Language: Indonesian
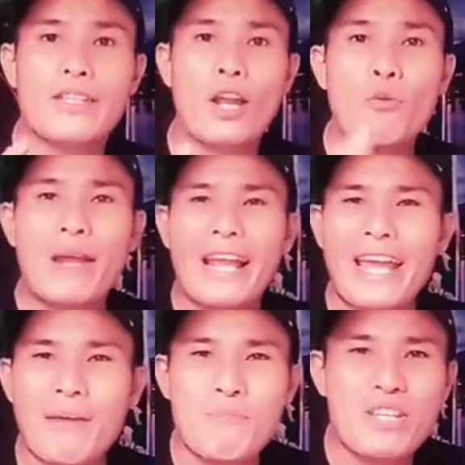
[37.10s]
Salam
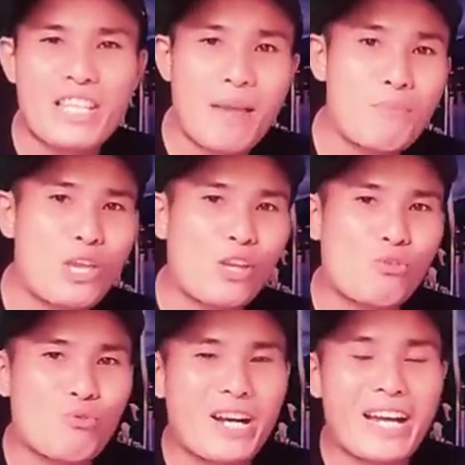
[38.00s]
Elechem Bishem
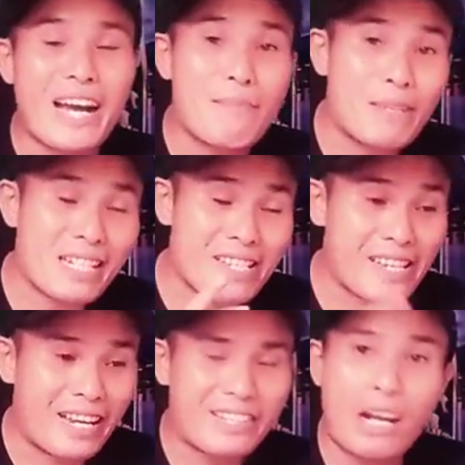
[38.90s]
Yeshua Hamasyak.